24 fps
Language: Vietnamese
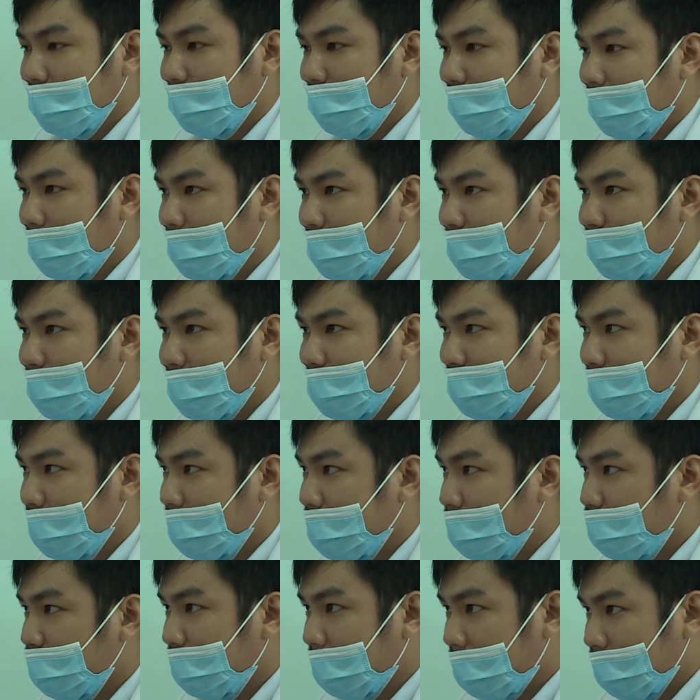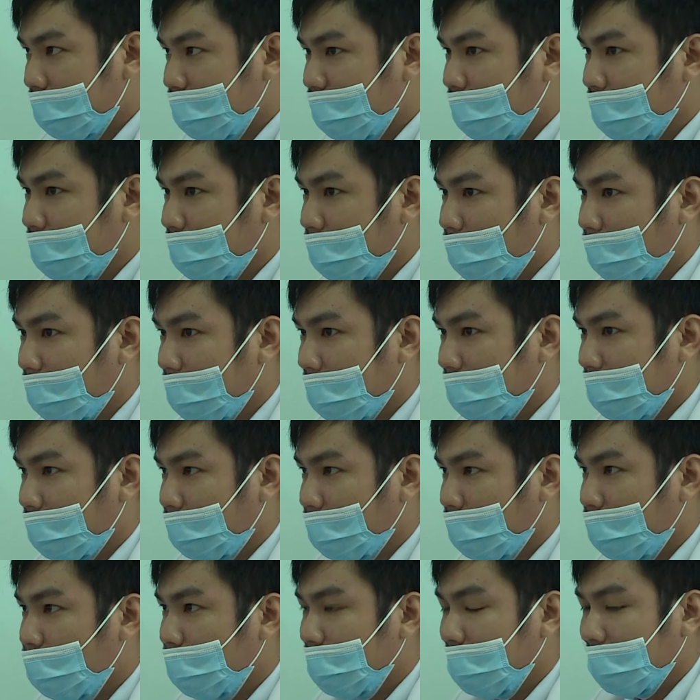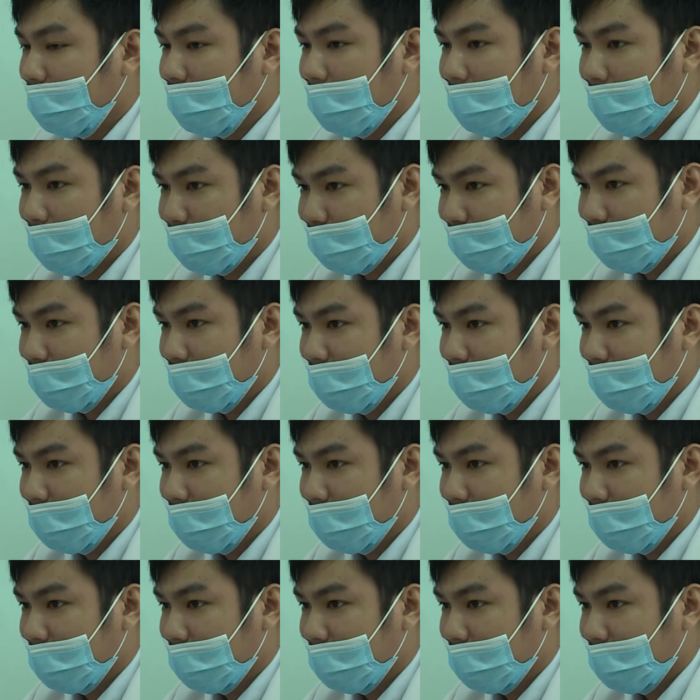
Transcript: để bác sĩ thăm khám và cho các loại thuốc thích hợp.